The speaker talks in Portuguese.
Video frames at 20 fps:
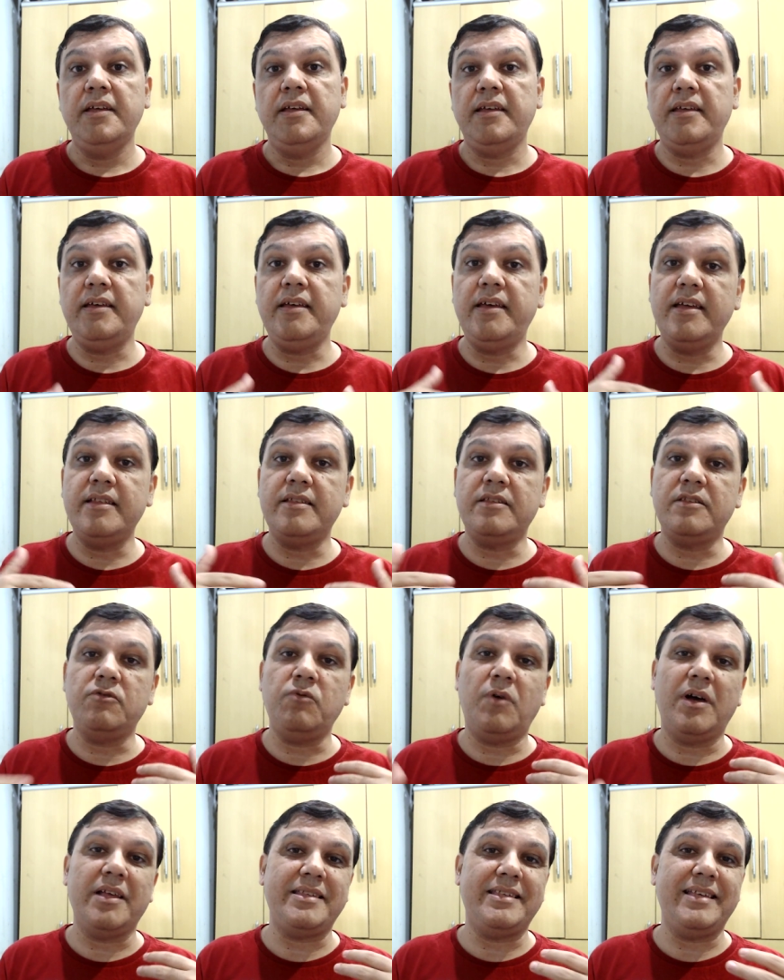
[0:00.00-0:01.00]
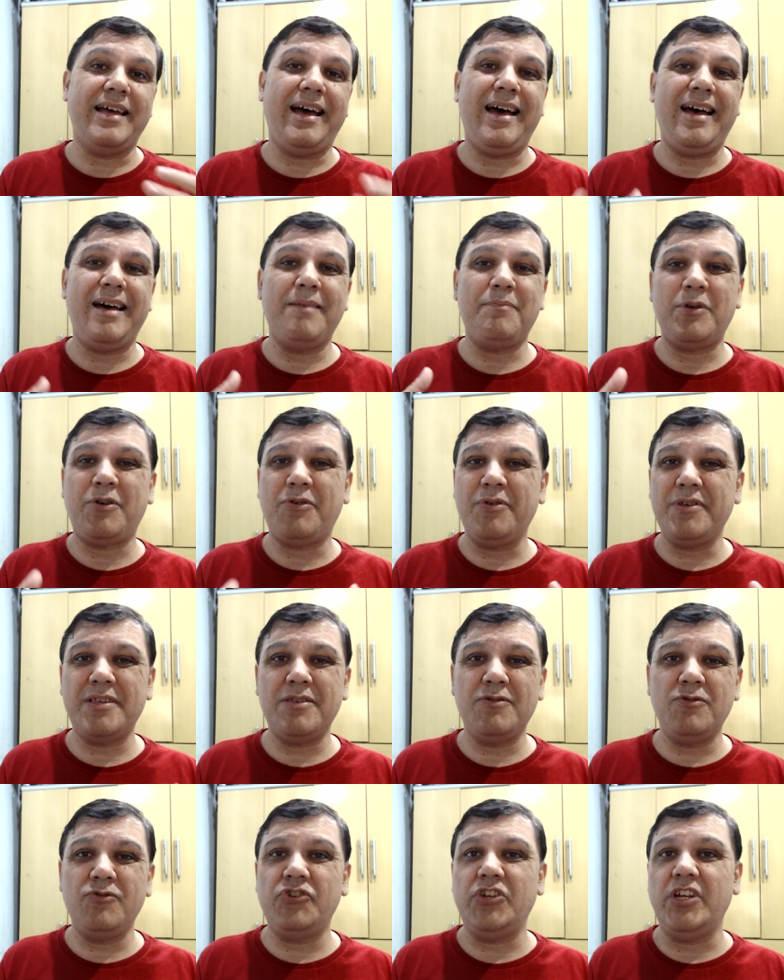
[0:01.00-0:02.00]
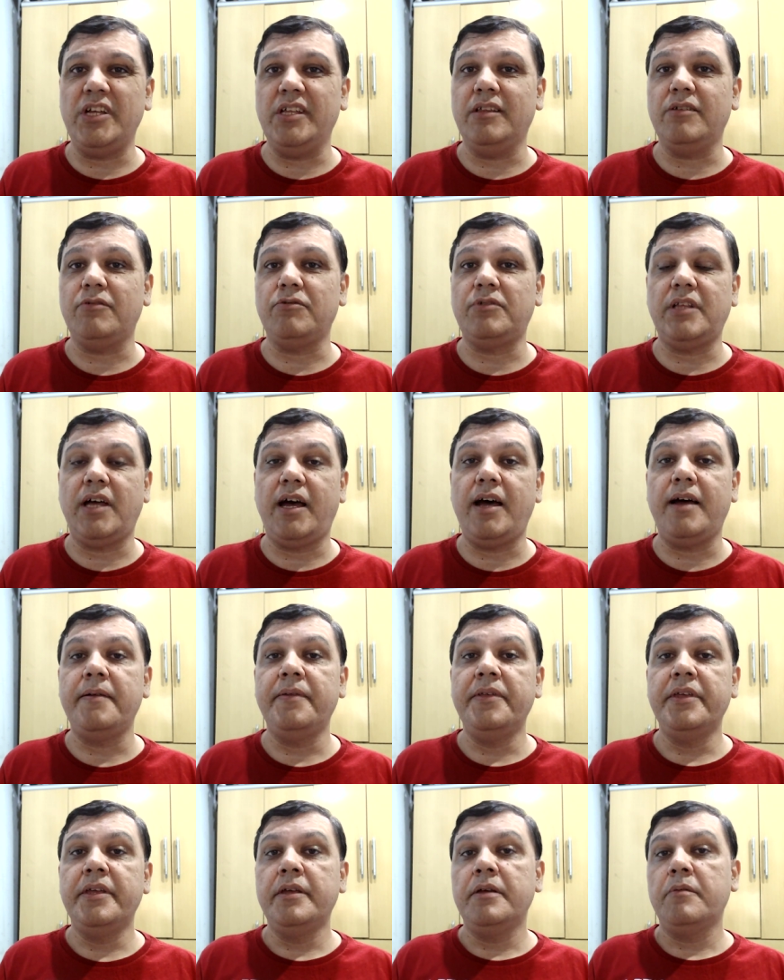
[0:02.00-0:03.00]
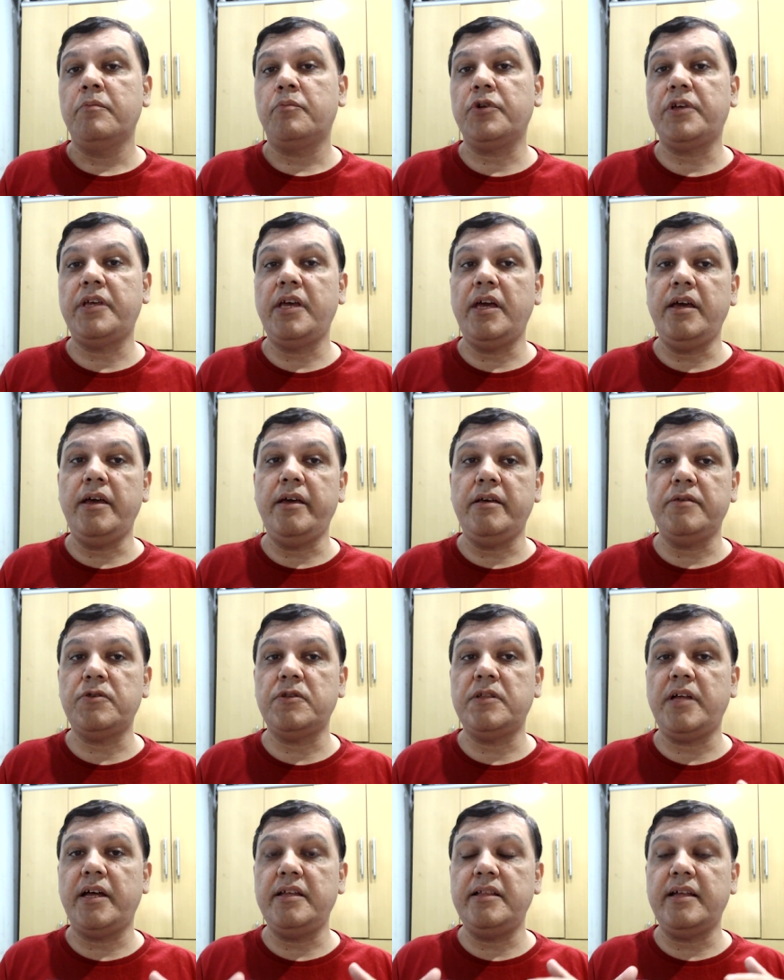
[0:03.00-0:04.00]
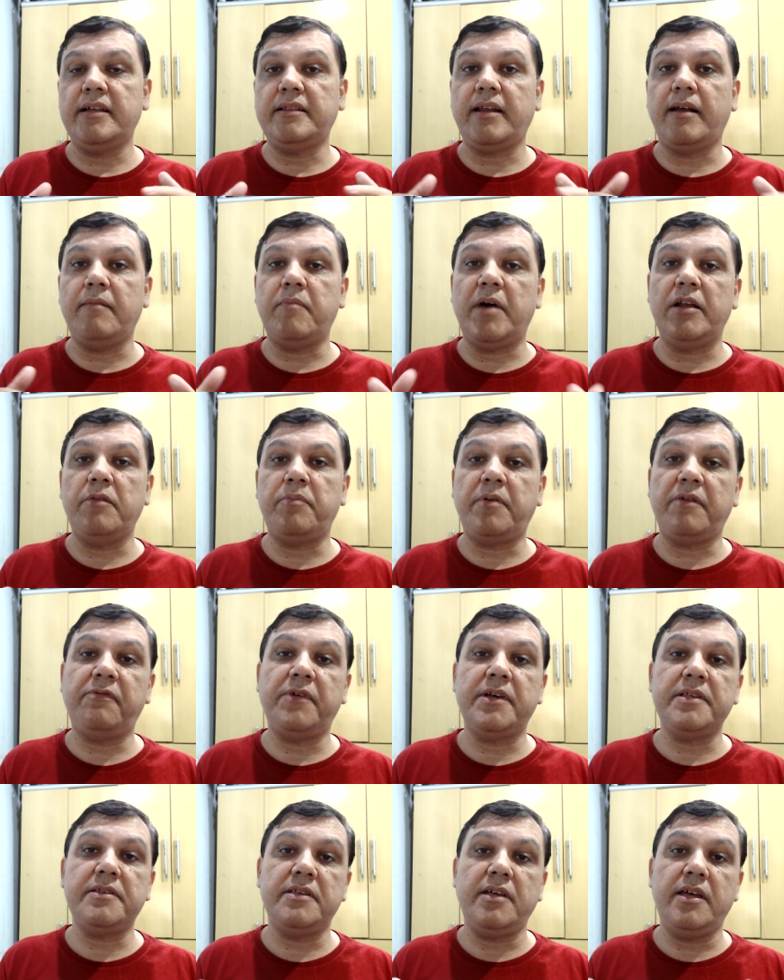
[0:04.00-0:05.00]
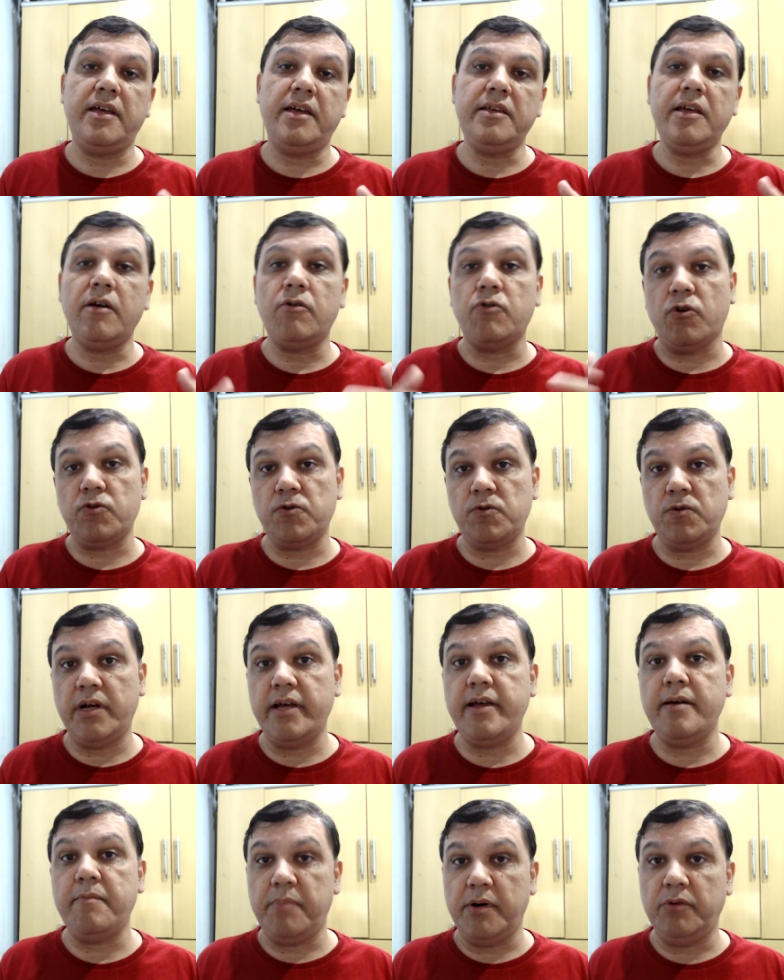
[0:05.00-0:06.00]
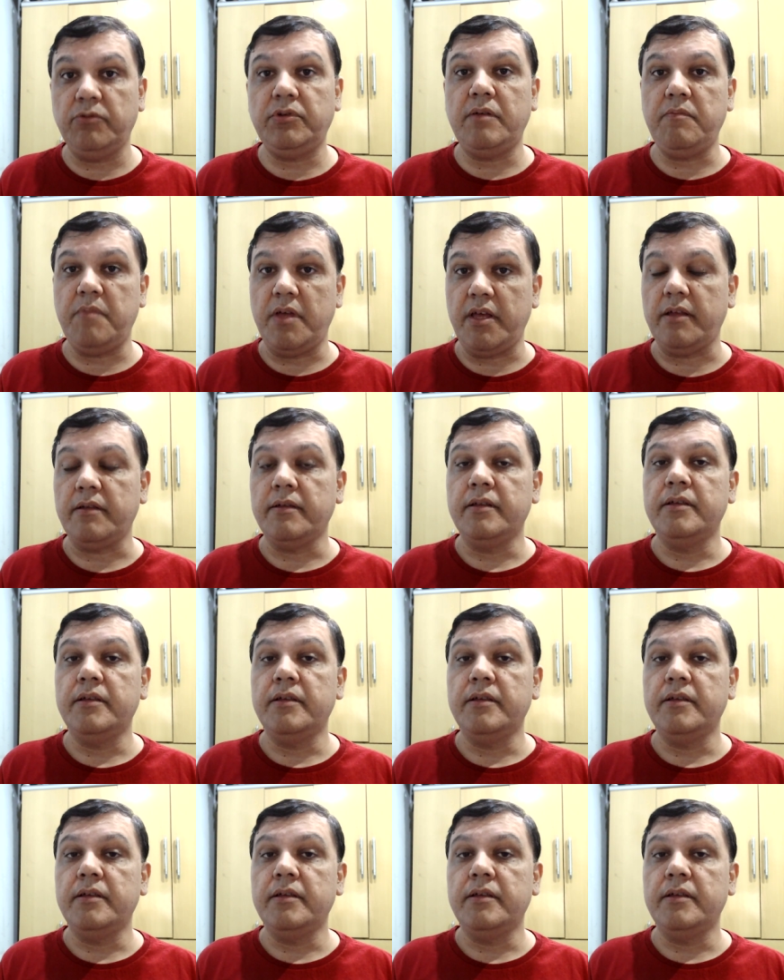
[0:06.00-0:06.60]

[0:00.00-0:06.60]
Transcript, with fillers: em redes de WhatsApp, coisas do gênero, tá? Porque isso daí dá trabalho para fazer e é o nosso ganha-pão também.